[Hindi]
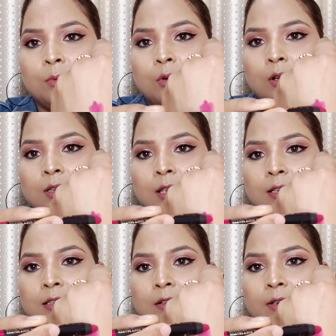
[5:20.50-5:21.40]
बहुत ही
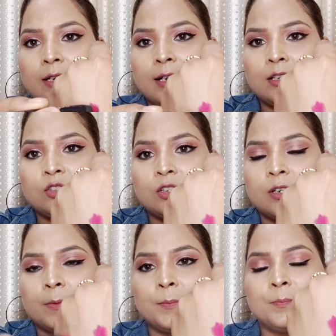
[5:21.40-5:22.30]
अच्छा वाला
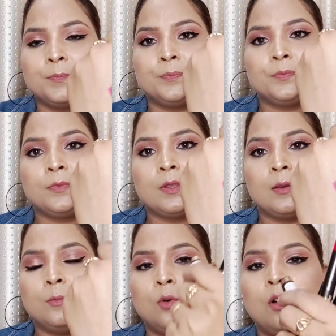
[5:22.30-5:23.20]
टेक्सचर है
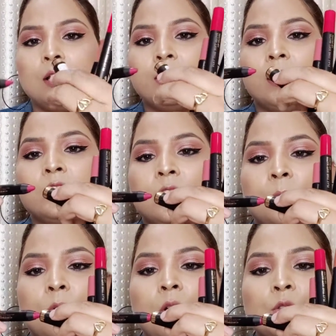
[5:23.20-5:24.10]
बहुत ही अच्छा
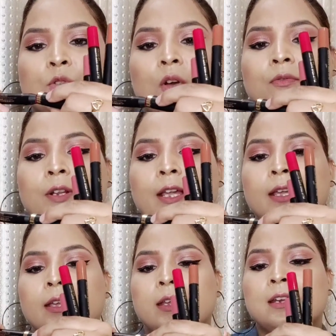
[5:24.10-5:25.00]
बहुत सॉफ्ट है
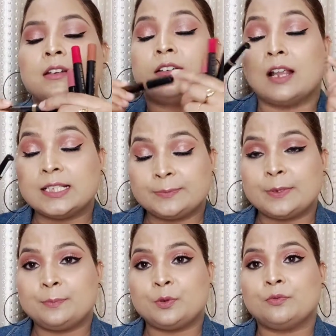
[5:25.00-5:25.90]

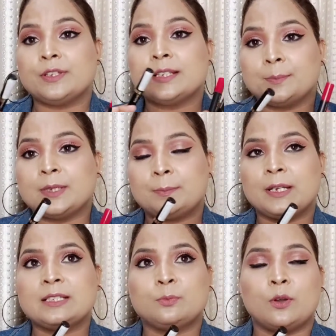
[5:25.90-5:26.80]
ट्रांसफर प्रूफ है सबसे
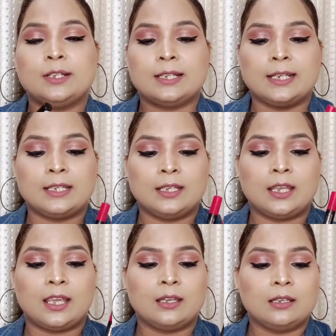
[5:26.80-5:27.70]
प्लस पॉइंट है कि
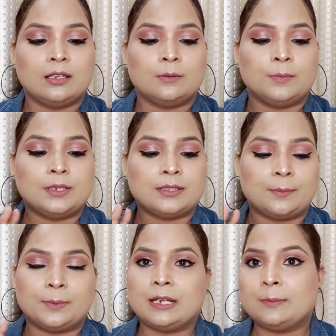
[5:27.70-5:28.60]
ये मीन्स
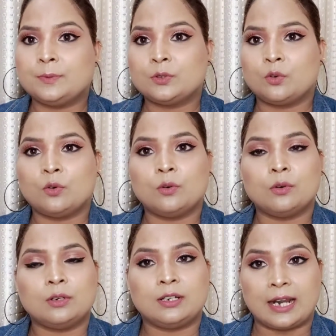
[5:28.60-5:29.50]
आपके लिप्स
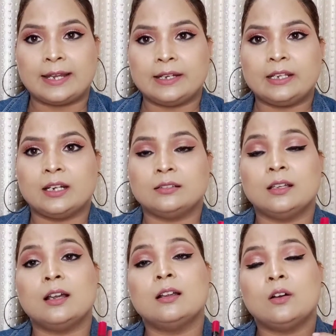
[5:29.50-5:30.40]
को ड्राई नहीं
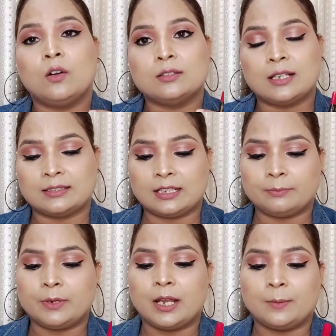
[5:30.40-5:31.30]
करता और साथ
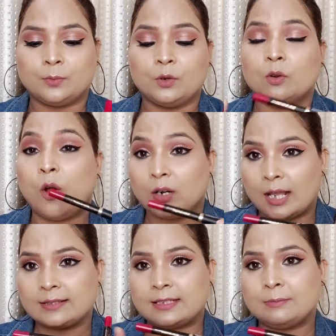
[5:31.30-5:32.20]
साथ में आपको लॉन्ग
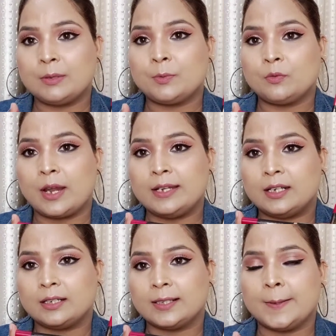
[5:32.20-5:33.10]
लास्टिंग भी प्रोवाइड
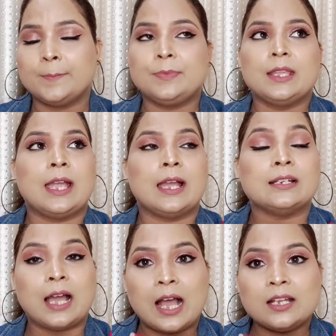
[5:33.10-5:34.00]
करता है
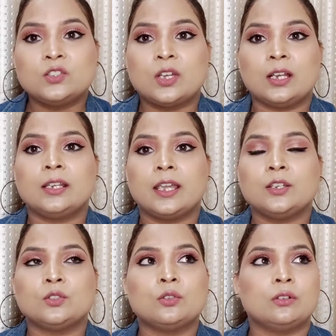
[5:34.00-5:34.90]
एंड आजकल के
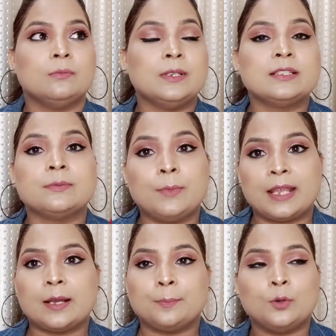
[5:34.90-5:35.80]
जो मीन्स
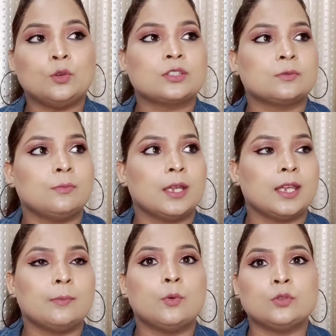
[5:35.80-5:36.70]
मेकअप लुक्स में
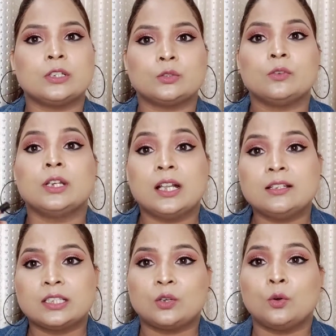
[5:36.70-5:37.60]
या बोल सकते हो
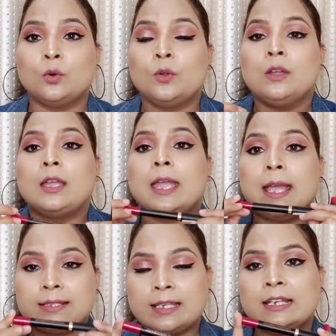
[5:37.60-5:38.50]
गर्ल्स को
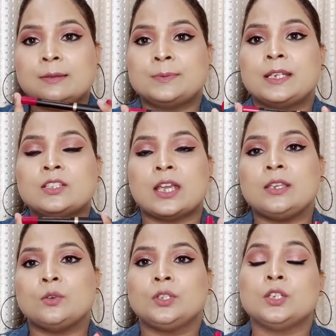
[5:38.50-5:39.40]
ऐसी ही लिपस्टिक
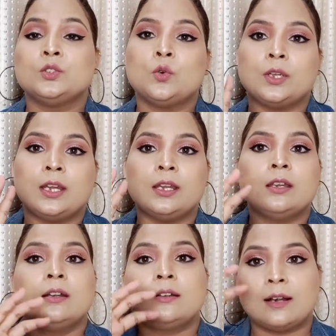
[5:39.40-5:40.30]
चाहिए होती है जो कि
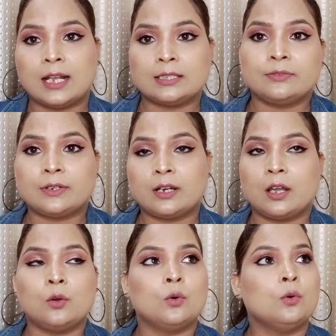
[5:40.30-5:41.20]
ट्रांसफर
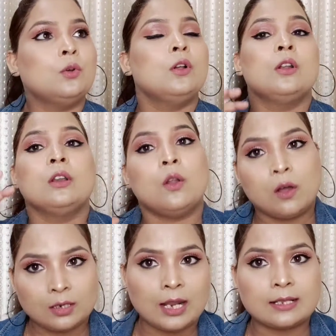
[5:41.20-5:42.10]
ना हो
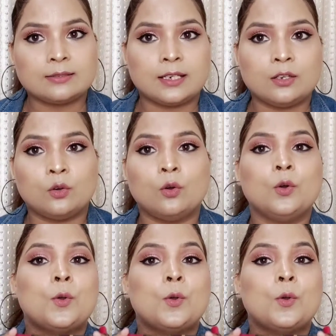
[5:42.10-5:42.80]
लॉन्ग लास्टिंग हो